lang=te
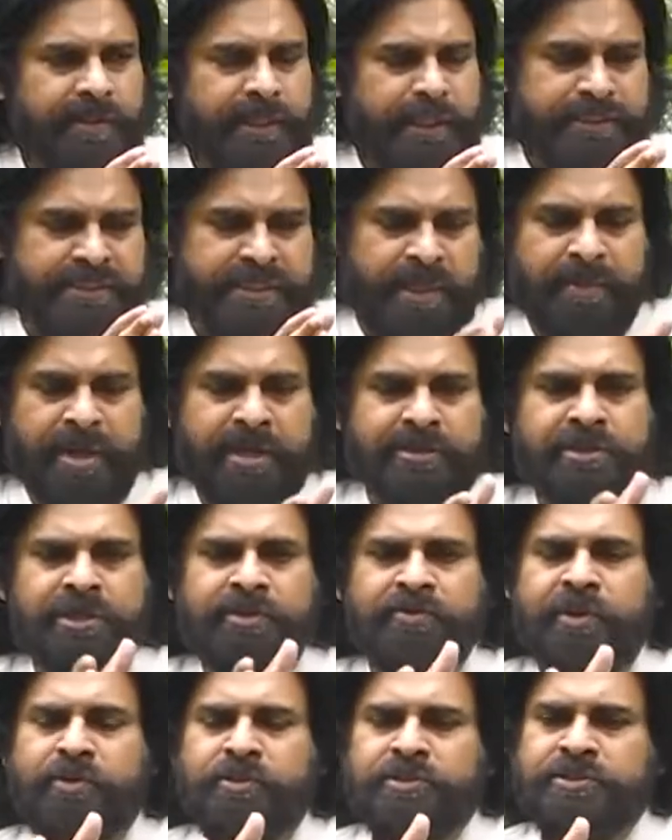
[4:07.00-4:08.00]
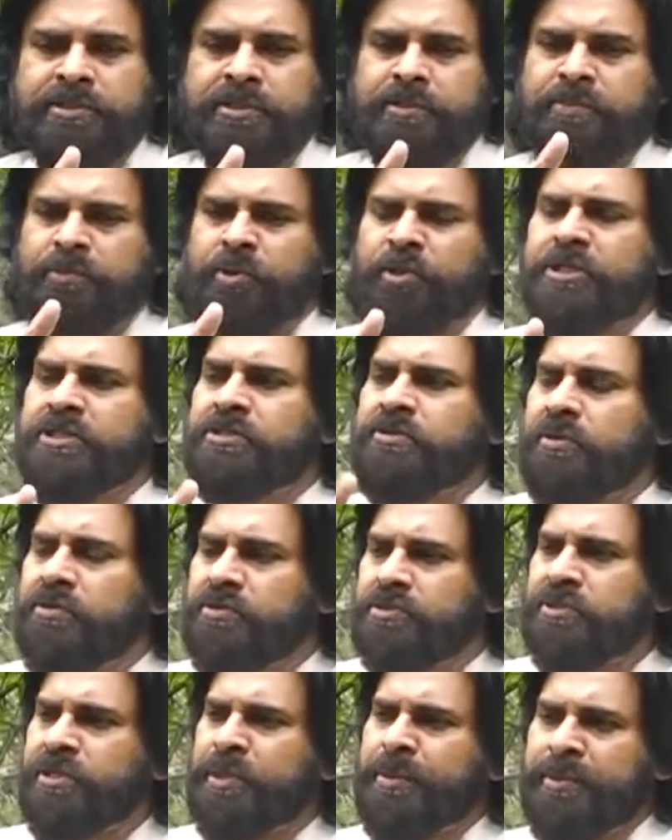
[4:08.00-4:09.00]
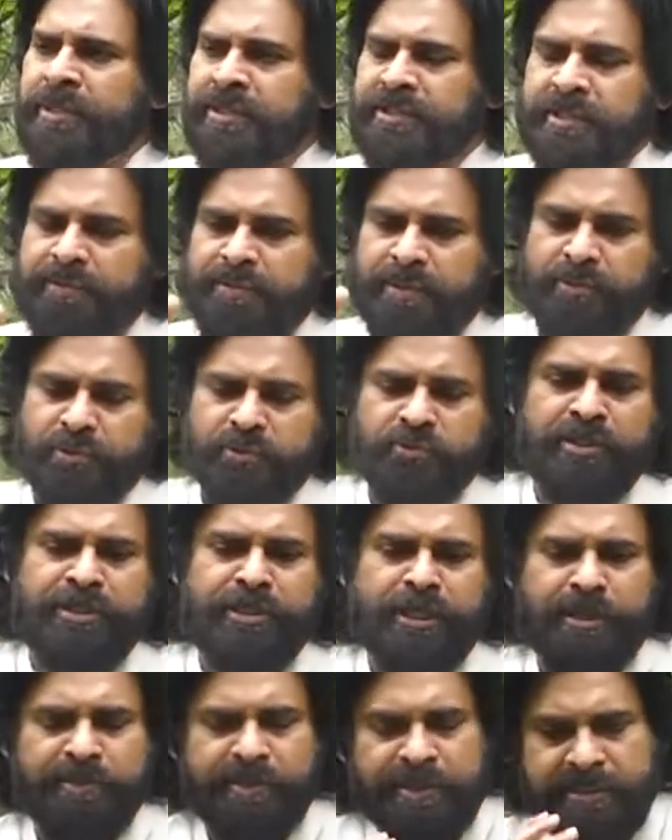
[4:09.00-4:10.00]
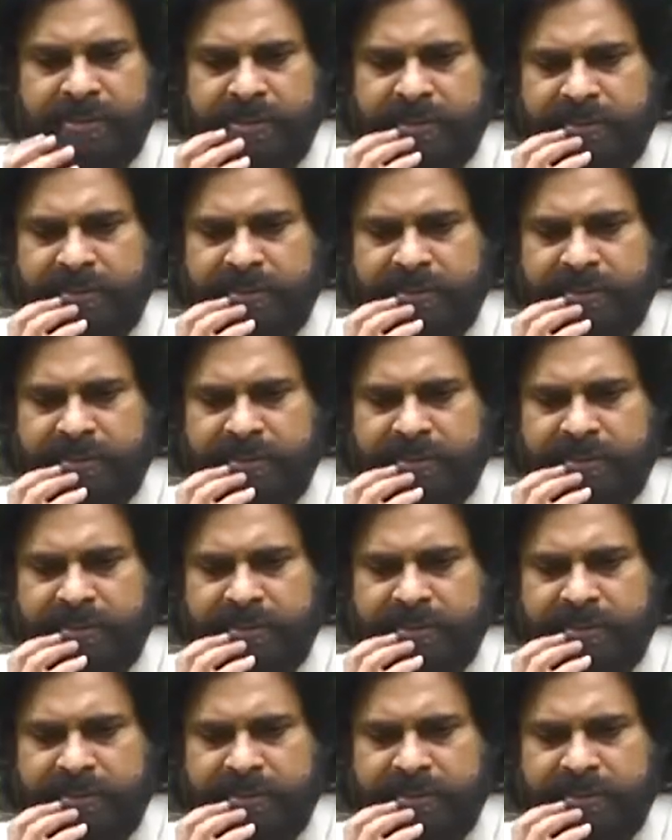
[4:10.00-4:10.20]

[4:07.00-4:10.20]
ఈ సమాంతర వ్యవస్థలు పోలీస్ వ్యవస్థ మిగతా ప్రభుత్వాన్ని నడిపి